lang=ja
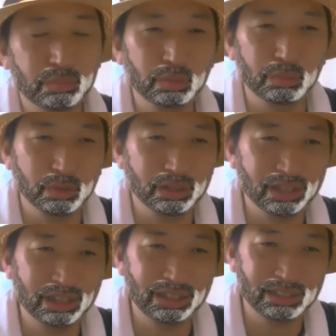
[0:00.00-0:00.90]
も持っ
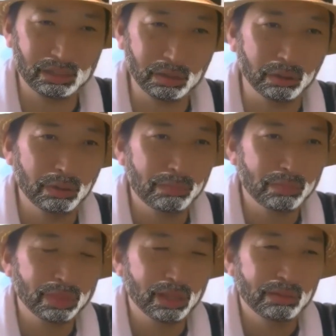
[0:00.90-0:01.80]
てねえしよ。
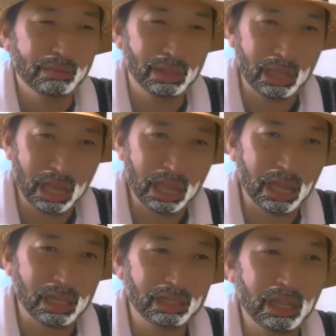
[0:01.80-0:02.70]

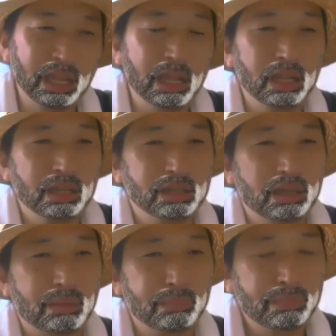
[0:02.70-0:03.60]
なあ、で、
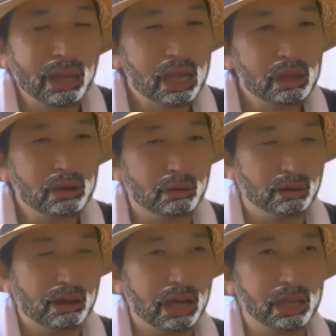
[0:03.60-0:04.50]
前よ、
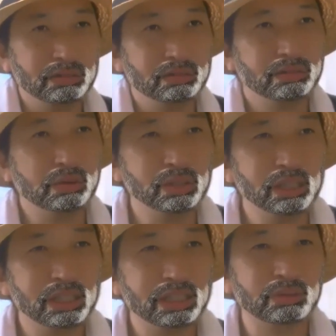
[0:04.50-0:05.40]
あの、国
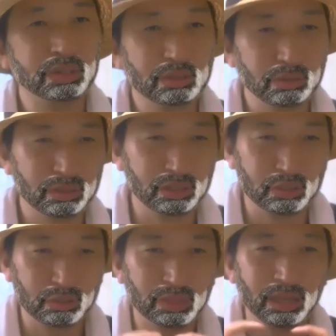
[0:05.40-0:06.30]
人一人一人に
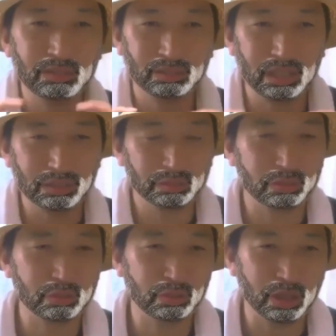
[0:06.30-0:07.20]
10万円くれるっ
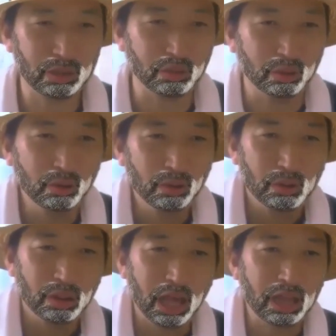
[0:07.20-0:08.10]
ていうのはよ、
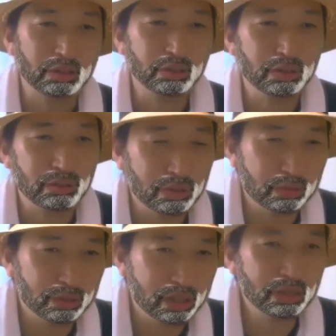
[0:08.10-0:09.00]
あ
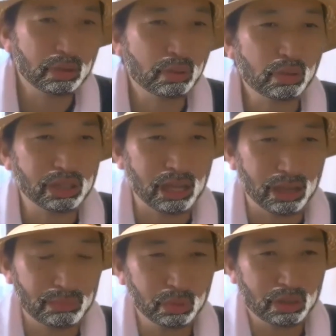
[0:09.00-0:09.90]
の銀行口座
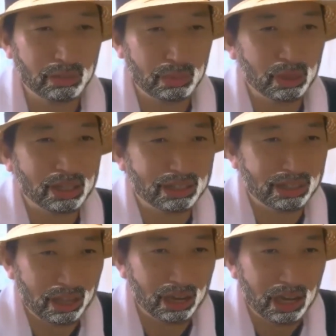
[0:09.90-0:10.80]
持ってればよかった
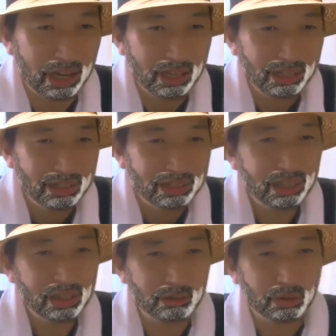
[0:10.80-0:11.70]
らや。
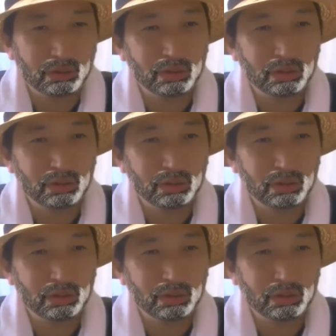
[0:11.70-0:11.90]
でよ、